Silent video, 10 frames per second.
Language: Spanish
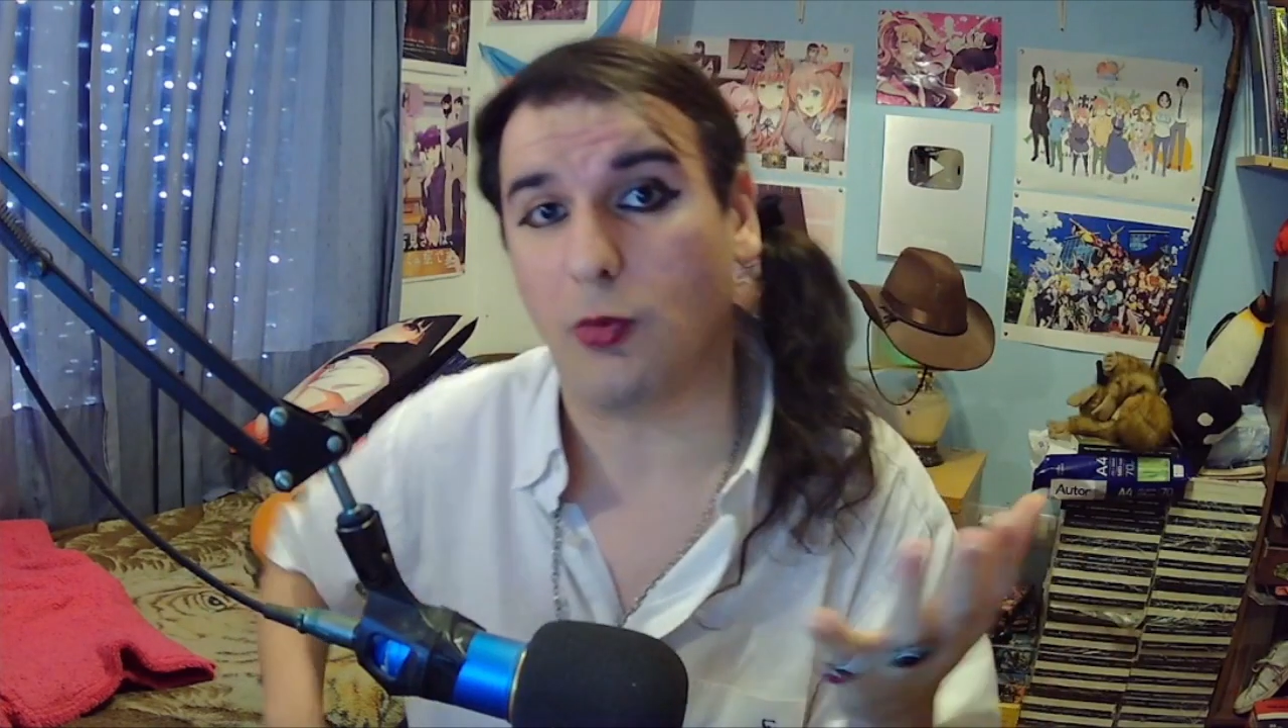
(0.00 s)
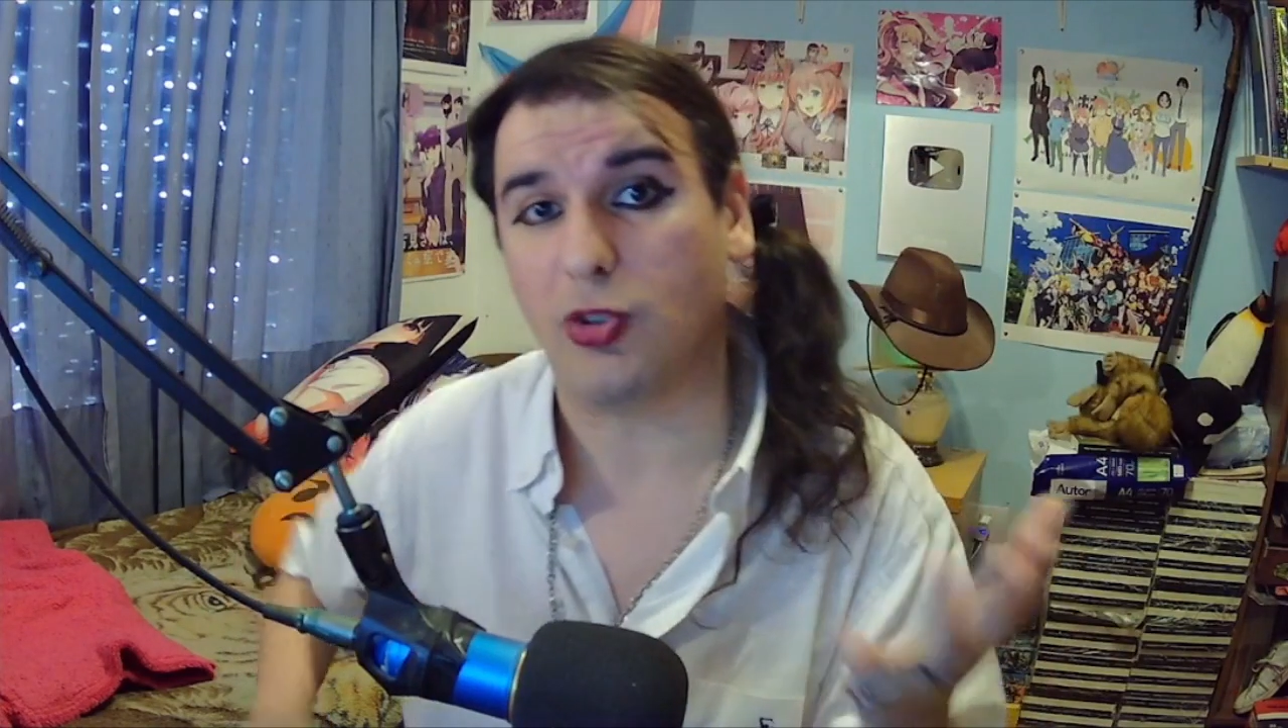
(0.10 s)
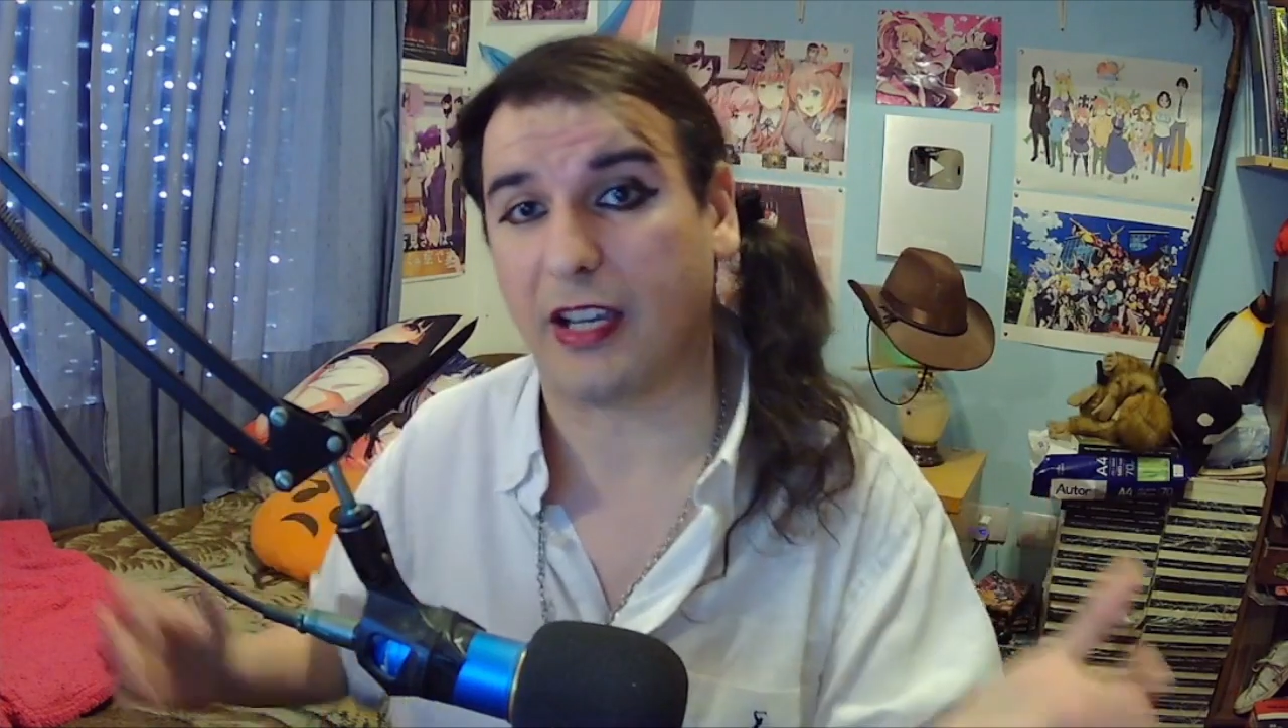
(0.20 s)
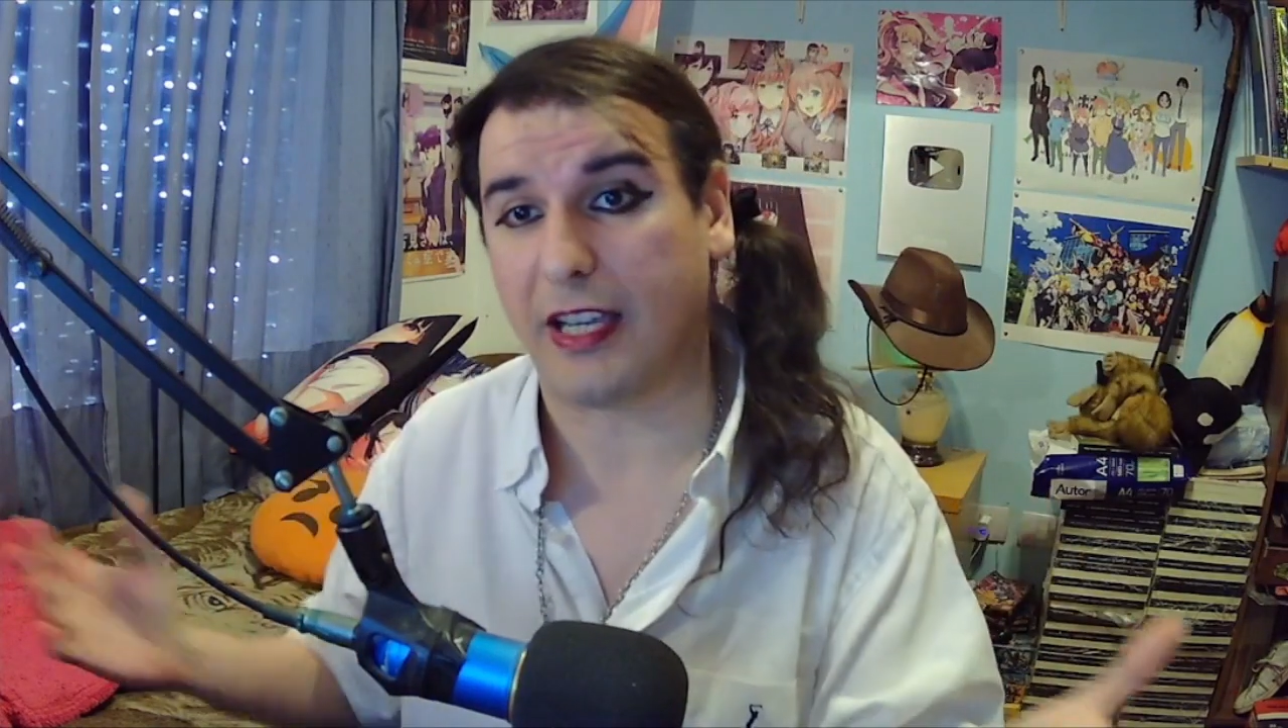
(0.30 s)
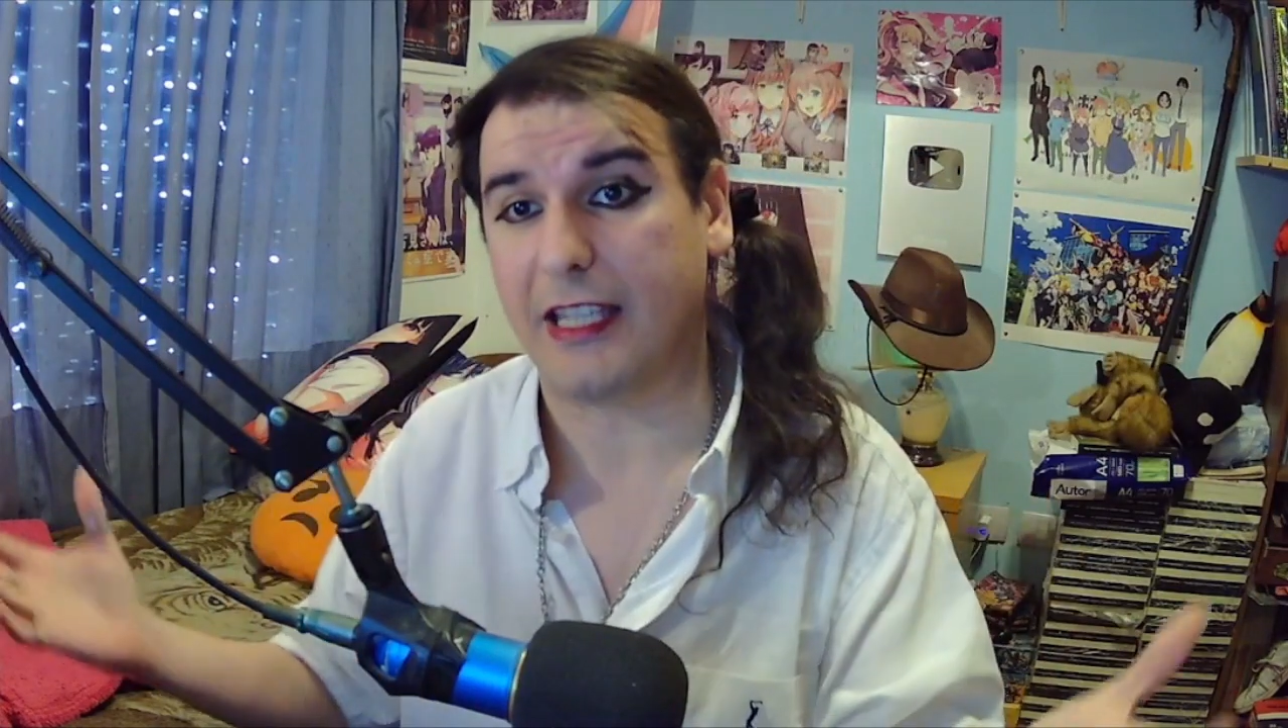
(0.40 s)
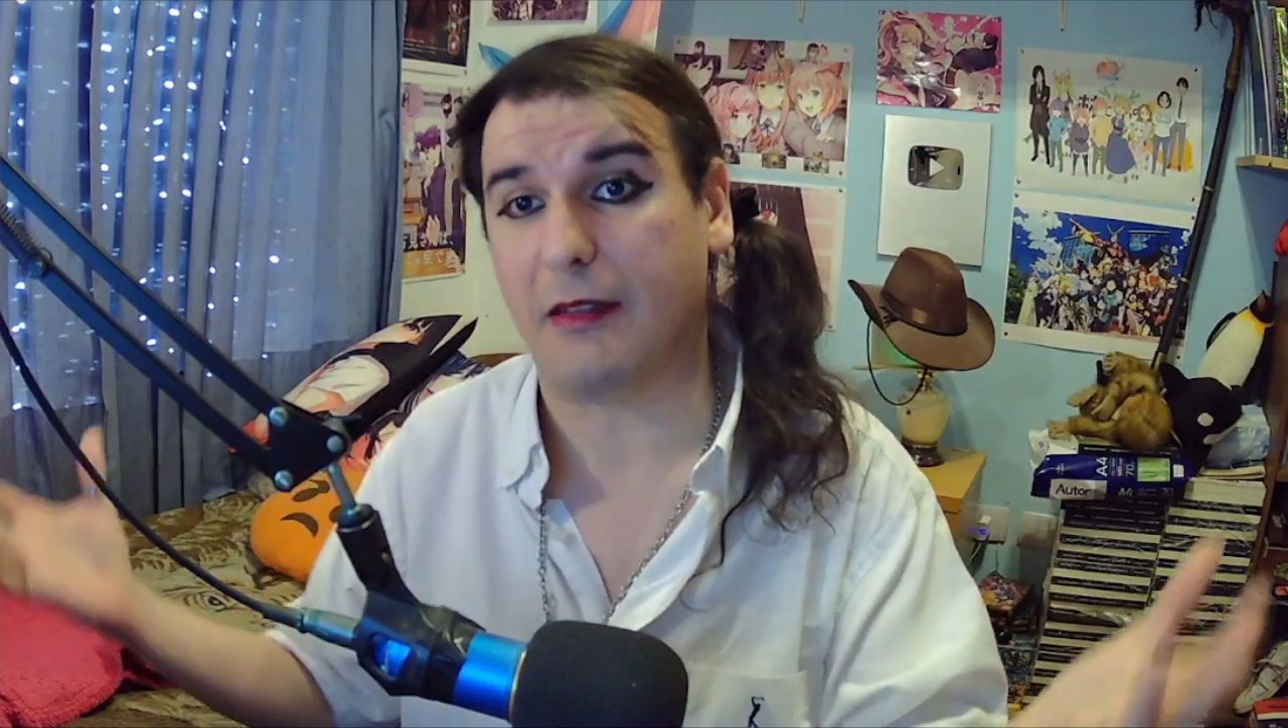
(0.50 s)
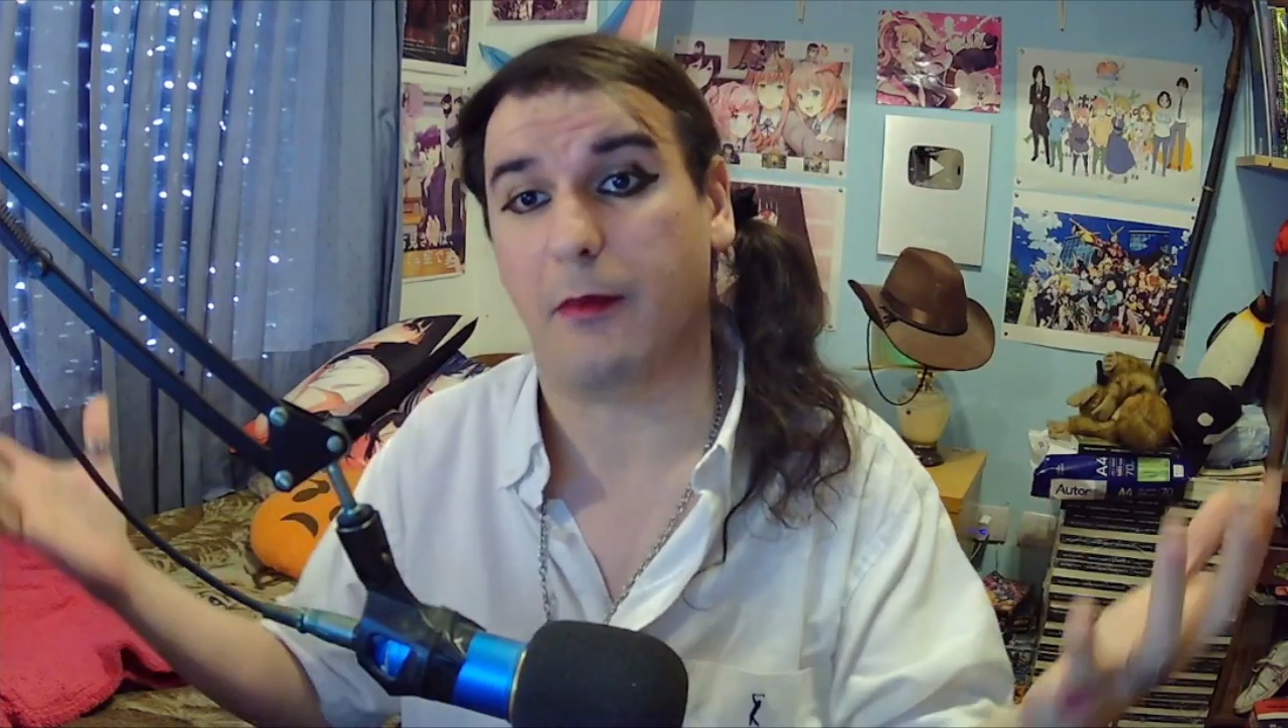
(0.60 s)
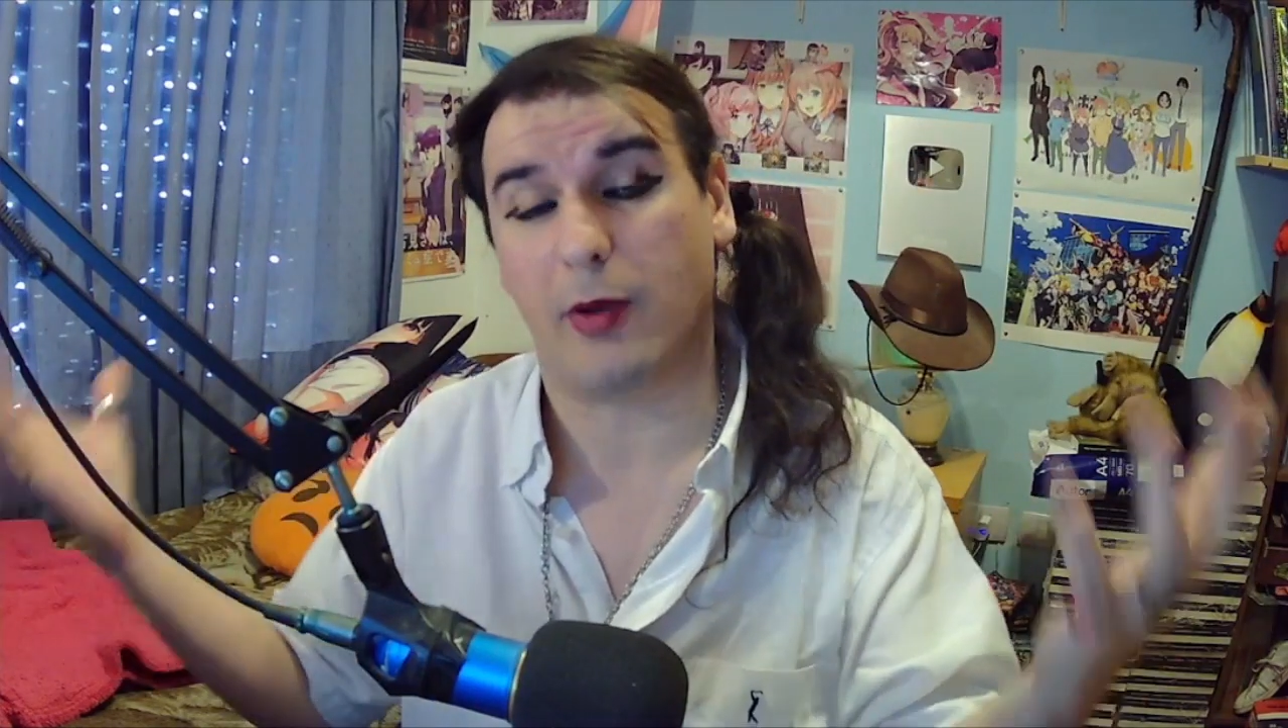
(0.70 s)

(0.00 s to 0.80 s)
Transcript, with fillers: que mucha gente